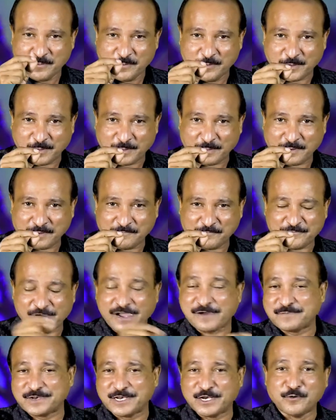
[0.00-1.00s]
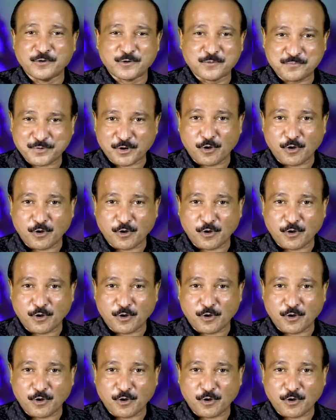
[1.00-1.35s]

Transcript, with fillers: ஒரு ஃபேமிலியில் ஒரு